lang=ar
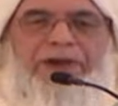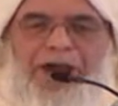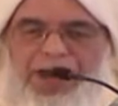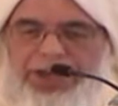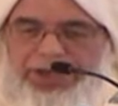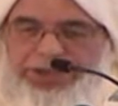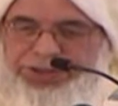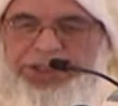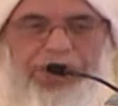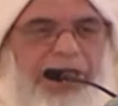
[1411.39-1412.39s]

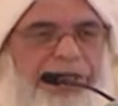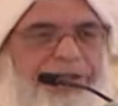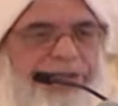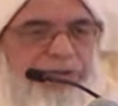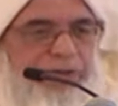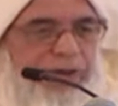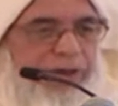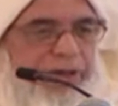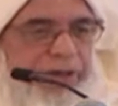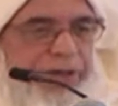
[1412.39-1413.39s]
فالشيخ هز
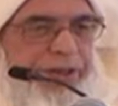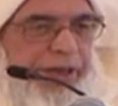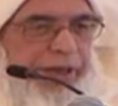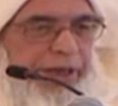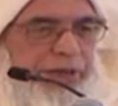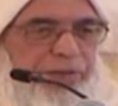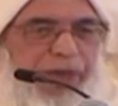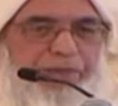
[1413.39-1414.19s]
دوك السطيلات